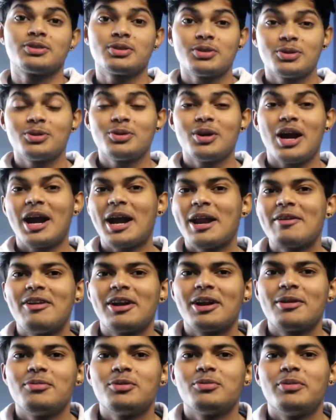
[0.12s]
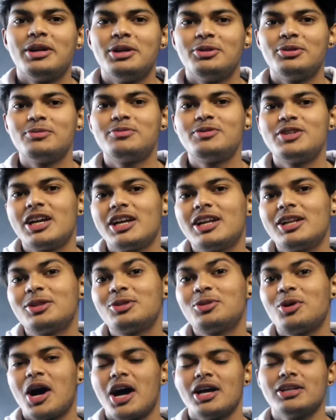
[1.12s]
सो अगेन वेलकम टू माई यूट्यूब चैनल
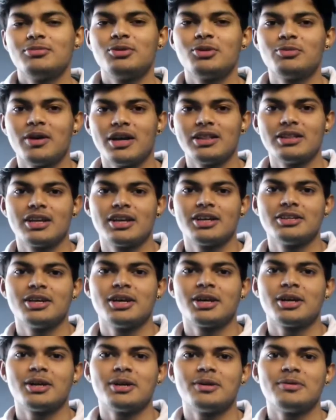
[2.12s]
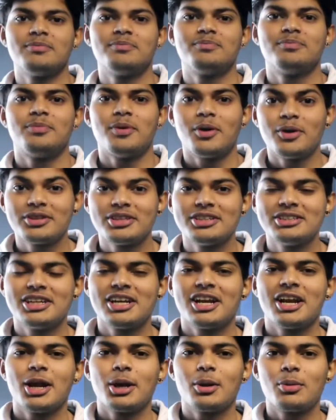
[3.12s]
तो आज हम लोग बात करने जा रहे हैं बहुत ही
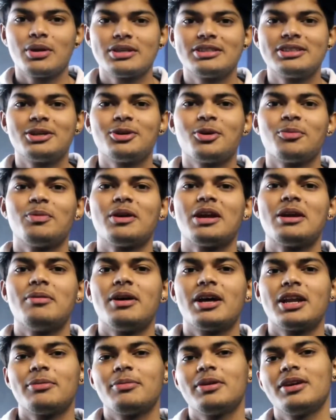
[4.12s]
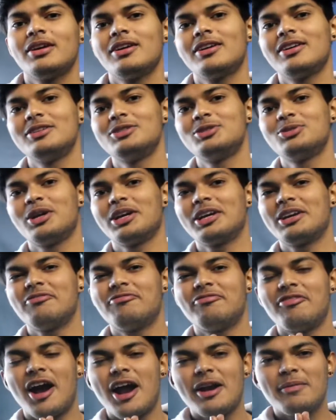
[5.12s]
ज़्यादा रिक्वेस्टेड टॉपिक के बारे में जो है कि
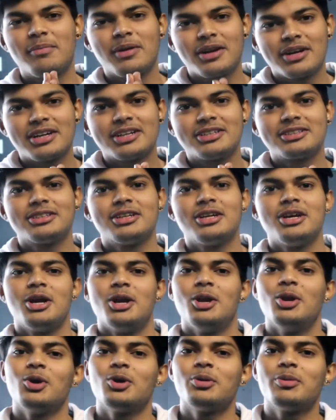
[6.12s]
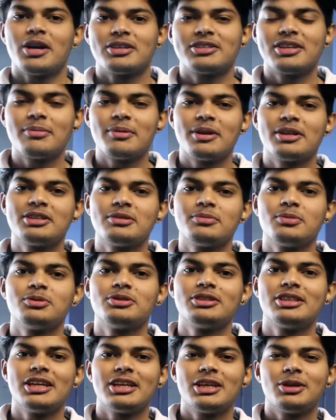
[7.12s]
फ़ैट बर्नर्स लोग अक्सर मेरे से
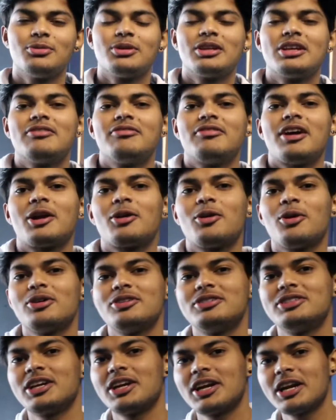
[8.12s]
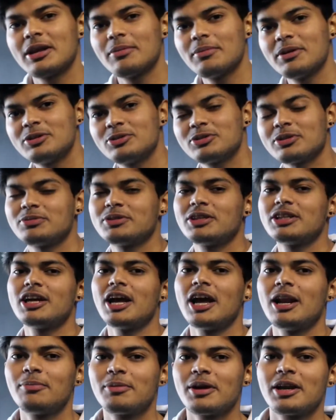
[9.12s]
पूछते हैं कि उनकी फ़ैट लॉस जर्नी में जो सबसे ज़्यादा
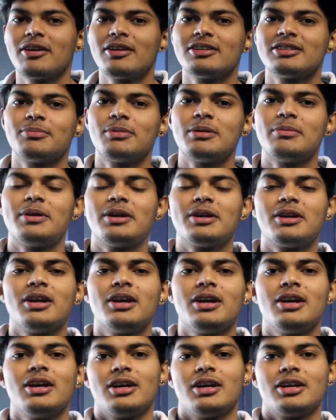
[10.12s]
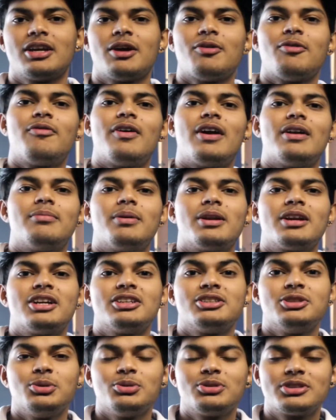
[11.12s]
हेल्प करने वाला सप्लीमेंट क्या वो फ़ैट
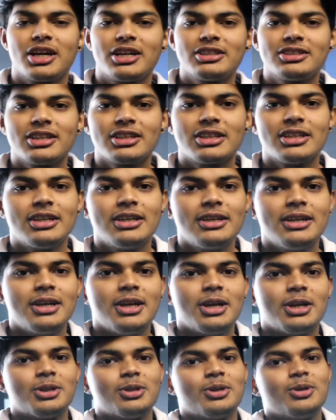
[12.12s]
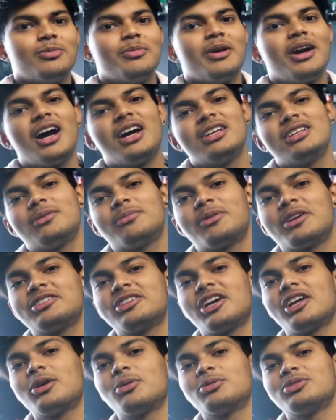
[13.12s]
बर्नर्स यूज़ कर सकते हैं तो मैं आज आपके
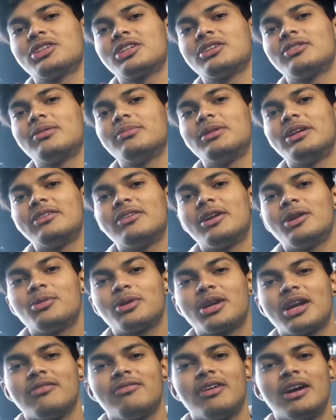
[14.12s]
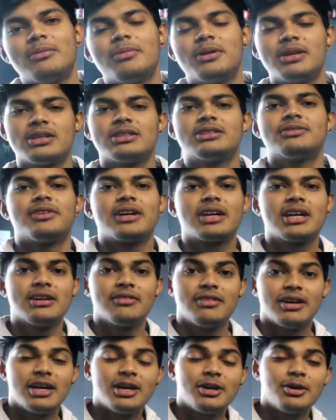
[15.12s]
सारे क्वेश्चन को जवाब देने वाला हूँ क्या फ़ैट बर्नर्स
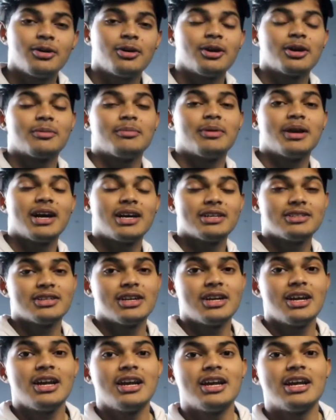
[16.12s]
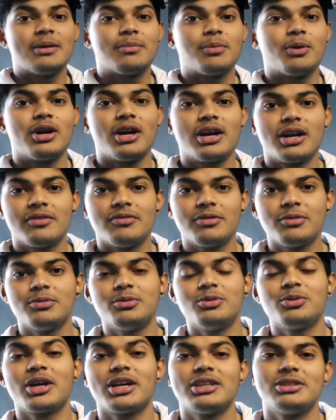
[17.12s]
इफेक्टिव हैं और मैं आज एक प्रोडक्ट रिव्यू भी
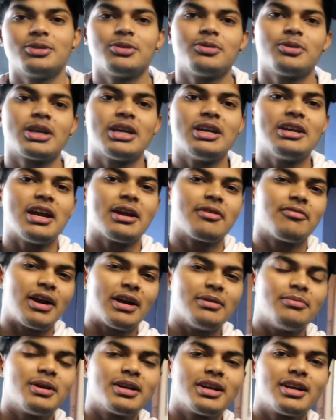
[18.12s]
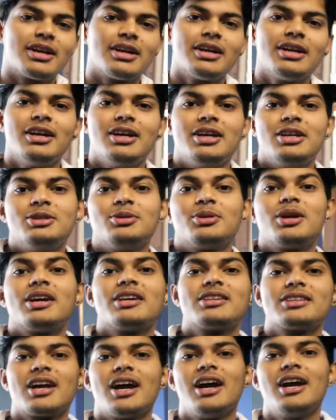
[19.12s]
दूंगा जो कि एक फ़ैट बर्नर है जो कि
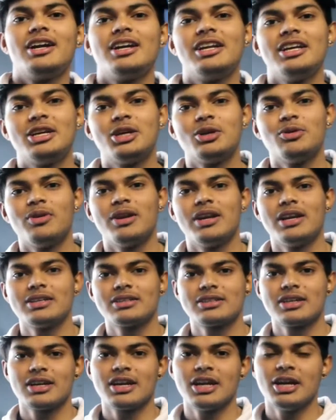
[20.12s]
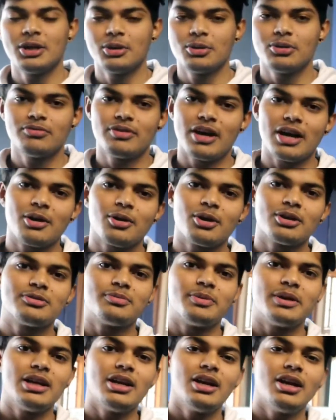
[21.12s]
किसका है टी क्यू वेलनेस का कीटो फ़ैट लॉस
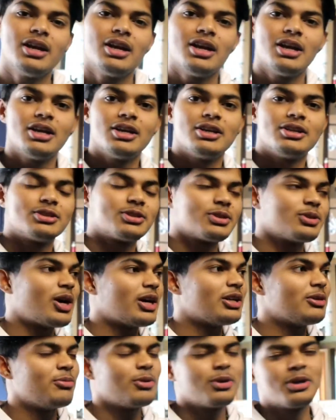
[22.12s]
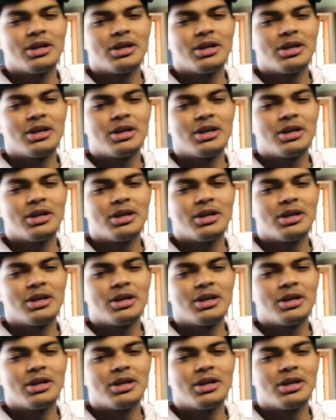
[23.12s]
पिल सो आज हम